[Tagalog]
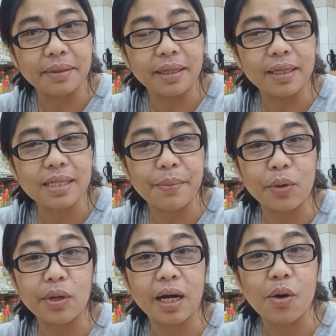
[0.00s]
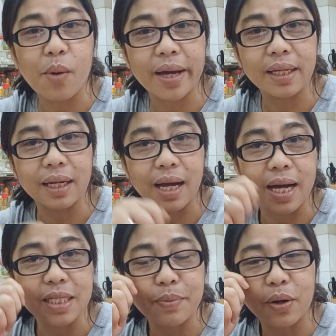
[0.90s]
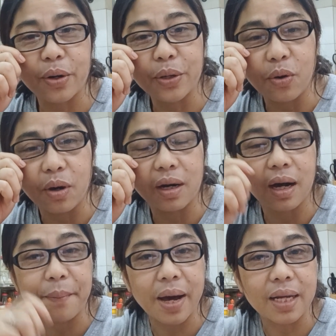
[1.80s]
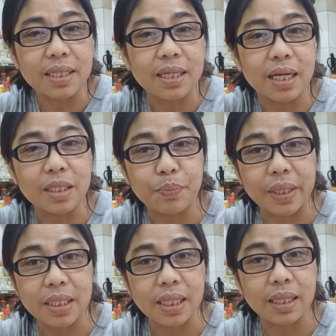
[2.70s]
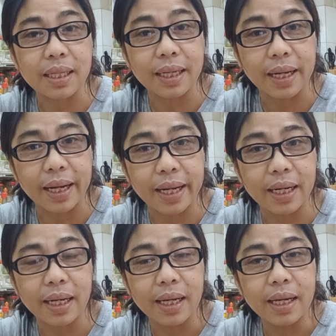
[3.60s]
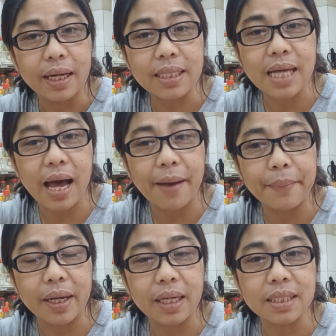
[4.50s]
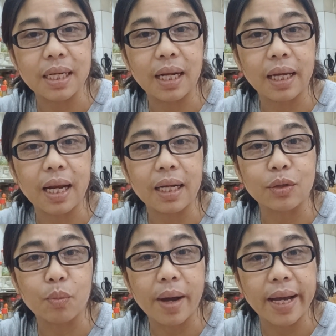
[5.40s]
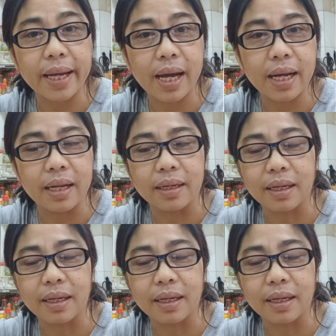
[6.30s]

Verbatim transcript: Ha? Sabi ko naka wine glass. Pero yung kaparis niya is pitsil na green. Na sa amin is nilalagyan ng tuba yan.